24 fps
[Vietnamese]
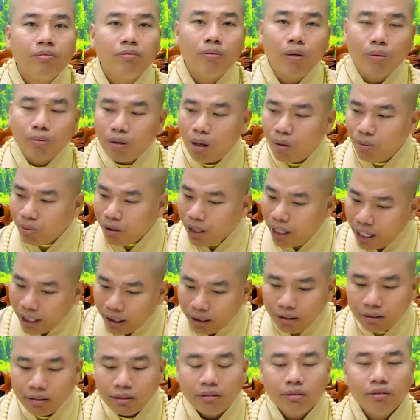một công
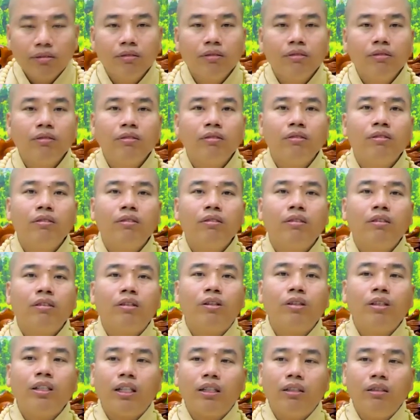dân
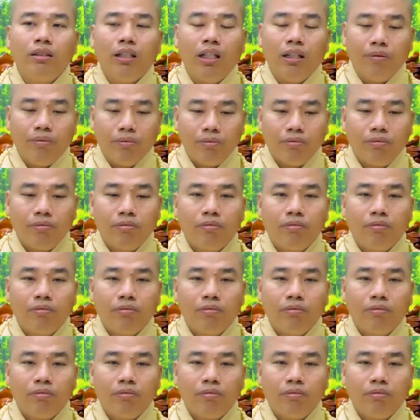có trách nhiệm